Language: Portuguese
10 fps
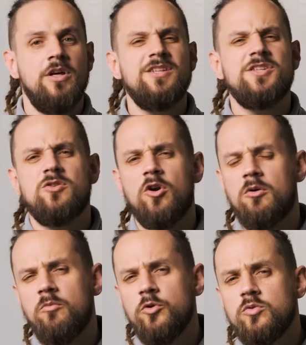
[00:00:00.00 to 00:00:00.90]
se tornam
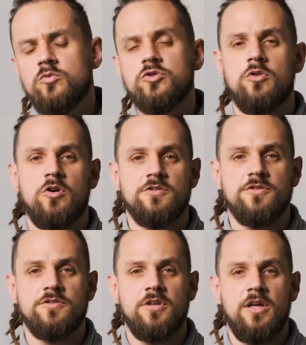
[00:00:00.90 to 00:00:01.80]
muito
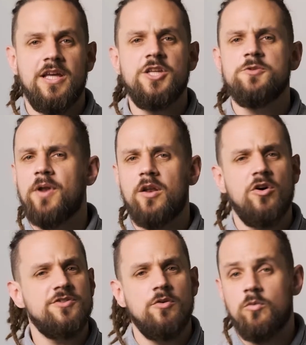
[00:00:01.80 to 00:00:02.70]
custosas. Isso para
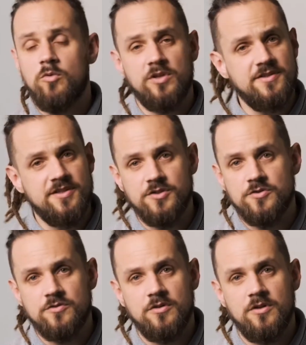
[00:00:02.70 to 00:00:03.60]
nós é um contrassenso.